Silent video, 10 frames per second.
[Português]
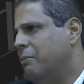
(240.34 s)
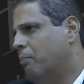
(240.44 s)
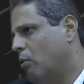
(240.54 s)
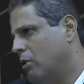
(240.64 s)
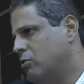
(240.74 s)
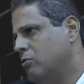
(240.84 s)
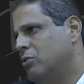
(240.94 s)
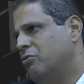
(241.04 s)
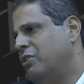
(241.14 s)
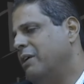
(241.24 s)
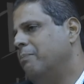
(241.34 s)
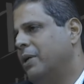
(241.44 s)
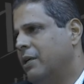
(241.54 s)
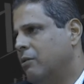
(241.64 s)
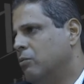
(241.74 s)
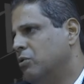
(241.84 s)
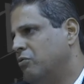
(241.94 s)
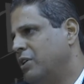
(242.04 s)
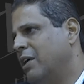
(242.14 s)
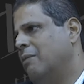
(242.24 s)
impostos, via empregos,
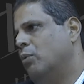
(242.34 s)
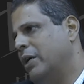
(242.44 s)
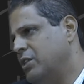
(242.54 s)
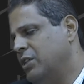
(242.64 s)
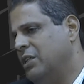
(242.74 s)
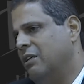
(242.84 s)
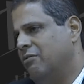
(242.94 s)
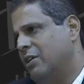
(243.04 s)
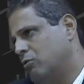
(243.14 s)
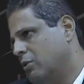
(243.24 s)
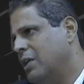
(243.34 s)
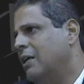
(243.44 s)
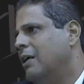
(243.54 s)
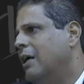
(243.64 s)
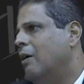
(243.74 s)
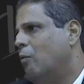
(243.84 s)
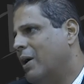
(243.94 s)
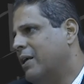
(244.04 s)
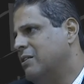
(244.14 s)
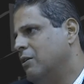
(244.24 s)
via moradia, via toda
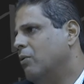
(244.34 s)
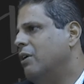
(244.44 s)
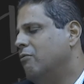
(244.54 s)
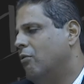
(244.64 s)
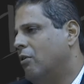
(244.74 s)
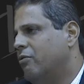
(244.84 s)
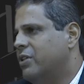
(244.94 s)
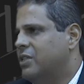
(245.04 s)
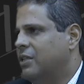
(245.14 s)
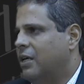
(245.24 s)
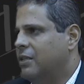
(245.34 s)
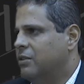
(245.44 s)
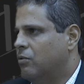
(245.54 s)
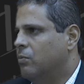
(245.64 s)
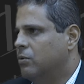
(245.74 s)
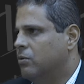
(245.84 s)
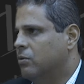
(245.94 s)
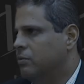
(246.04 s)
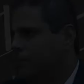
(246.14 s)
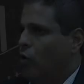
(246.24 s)
uma questão que envolve a cidade como um
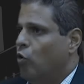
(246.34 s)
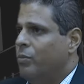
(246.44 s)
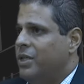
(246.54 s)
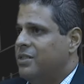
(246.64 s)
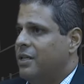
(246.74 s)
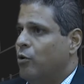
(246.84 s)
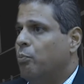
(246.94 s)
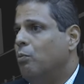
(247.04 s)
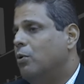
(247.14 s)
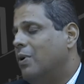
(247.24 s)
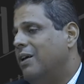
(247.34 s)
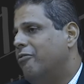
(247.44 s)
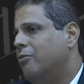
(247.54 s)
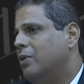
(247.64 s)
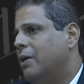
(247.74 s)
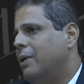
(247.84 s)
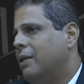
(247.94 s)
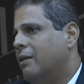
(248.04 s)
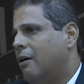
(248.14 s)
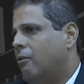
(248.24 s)
todo. O Ministério Público ele é
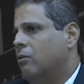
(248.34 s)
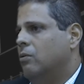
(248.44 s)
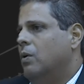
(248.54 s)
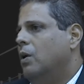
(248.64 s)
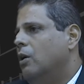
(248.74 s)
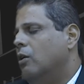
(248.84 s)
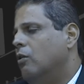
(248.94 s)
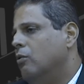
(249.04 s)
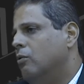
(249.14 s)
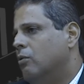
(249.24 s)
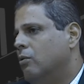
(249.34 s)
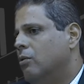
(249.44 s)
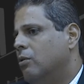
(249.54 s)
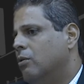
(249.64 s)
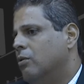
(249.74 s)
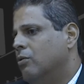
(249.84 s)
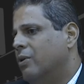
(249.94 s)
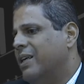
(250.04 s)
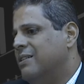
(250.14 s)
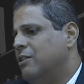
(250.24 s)
fundamental no,
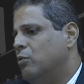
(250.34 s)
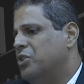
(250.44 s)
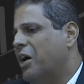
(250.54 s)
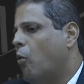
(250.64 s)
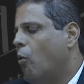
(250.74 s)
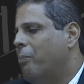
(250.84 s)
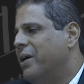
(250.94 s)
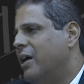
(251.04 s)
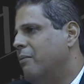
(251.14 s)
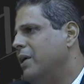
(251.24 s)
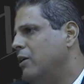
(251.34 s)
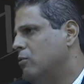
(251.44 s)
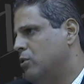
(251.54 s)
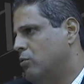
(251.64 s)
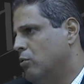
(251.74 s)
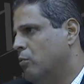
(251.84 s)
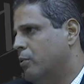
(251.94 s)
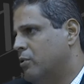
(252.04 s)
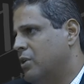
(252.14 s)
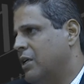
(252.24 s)
no quesito de acompanhamento de todo o
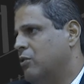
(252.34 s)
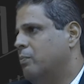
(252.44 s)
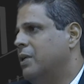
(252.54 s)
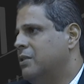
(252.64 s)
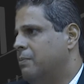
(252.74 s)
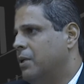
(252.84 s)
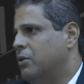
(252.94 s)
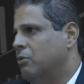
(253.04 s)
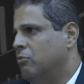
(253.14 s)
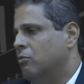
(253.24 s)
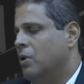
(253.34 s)
processo participativo,